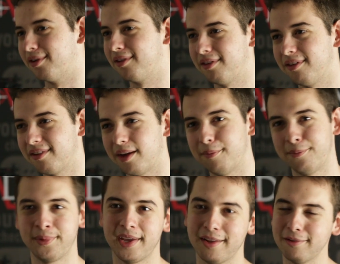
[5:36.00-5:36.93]
outros,
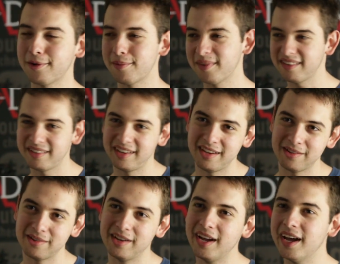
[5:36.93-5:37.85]
sabe? Porque é no
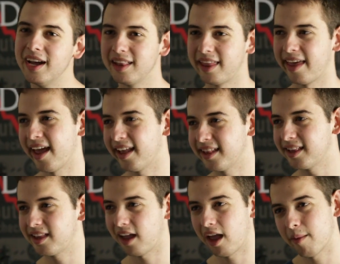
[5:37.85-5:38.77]
comecinho tem
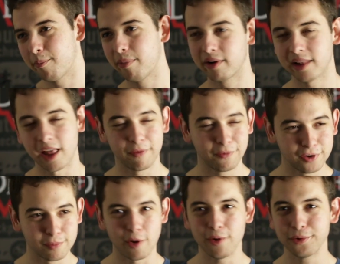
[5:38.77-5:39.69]
ainda tempo. Claro,
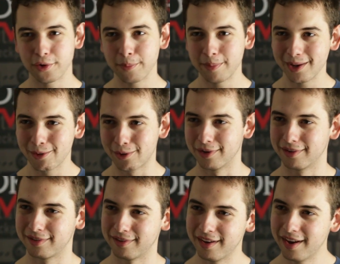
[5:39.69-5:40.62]
futebol é um jogo
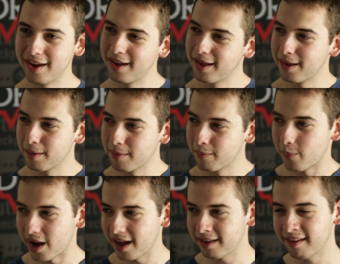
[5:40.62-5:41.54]
perigoso.
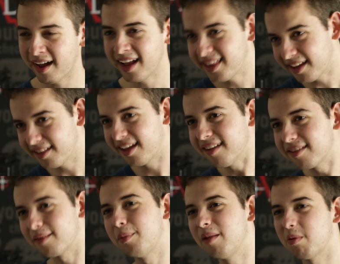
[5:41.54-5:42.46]
Mas a
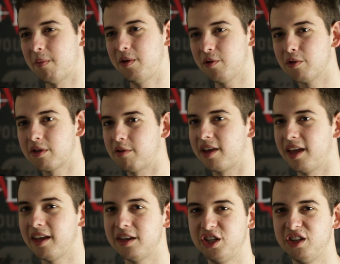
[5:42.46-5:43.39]
tendência, principalmente contra
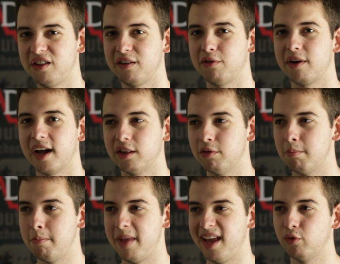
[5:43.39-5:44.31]
alguém que diz ter jogado
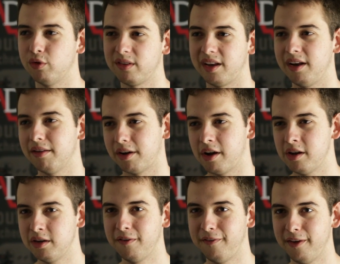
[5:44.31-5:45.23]
menos 3
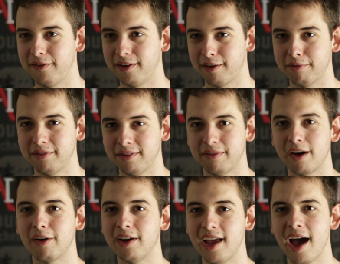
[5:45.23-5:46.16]
horas de FIFA, é que você
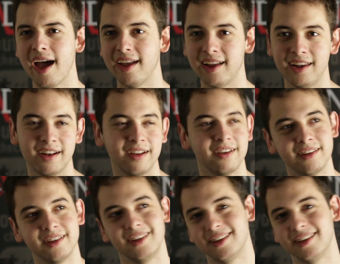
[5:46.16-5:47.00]
vá golear ele, né?